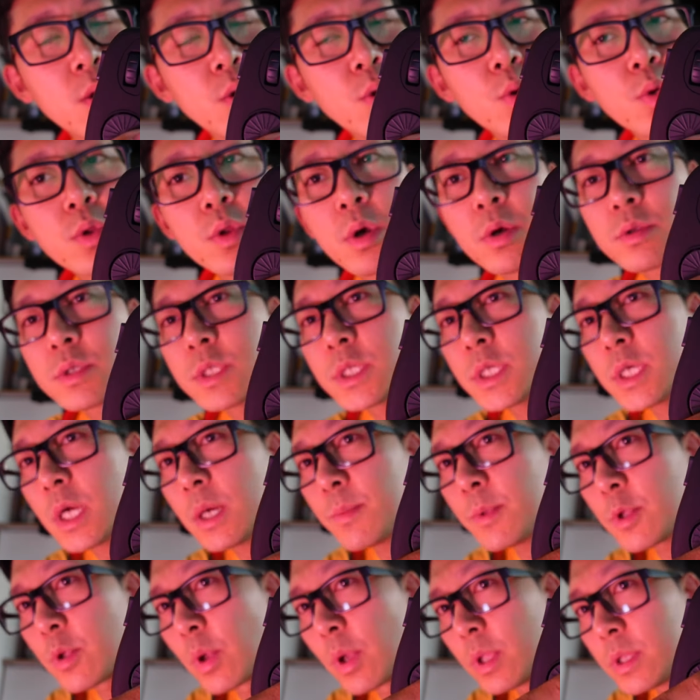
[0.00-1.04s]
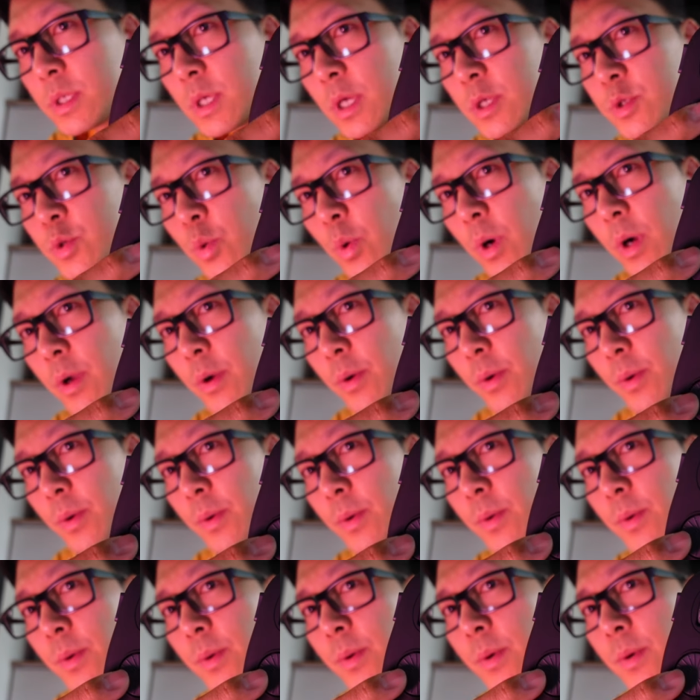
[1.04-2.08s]
이 터치감이 굉장히 좋아요.
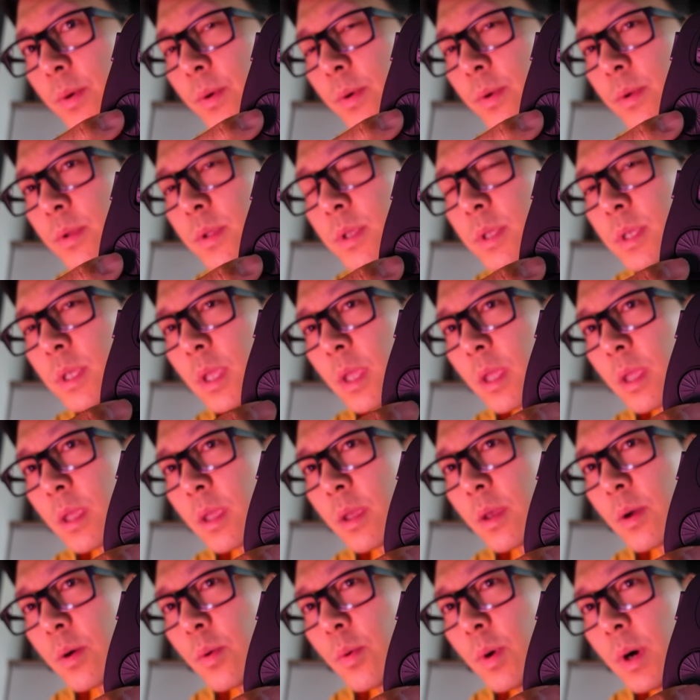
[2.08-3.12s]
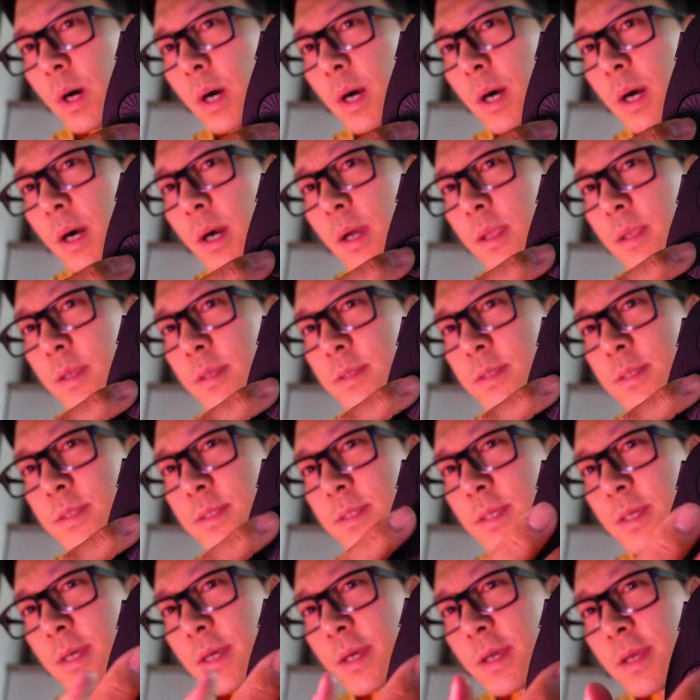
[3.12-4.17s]
이게. 와, 이게
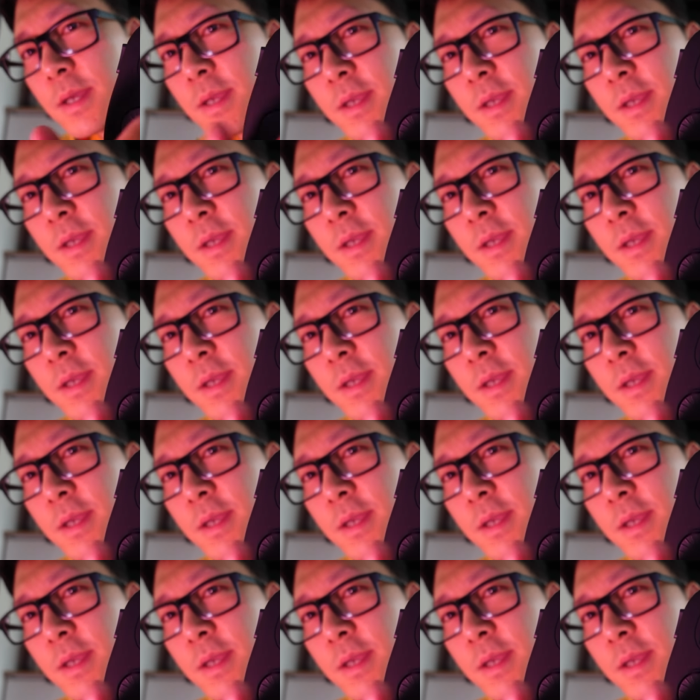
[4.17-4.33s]
진짜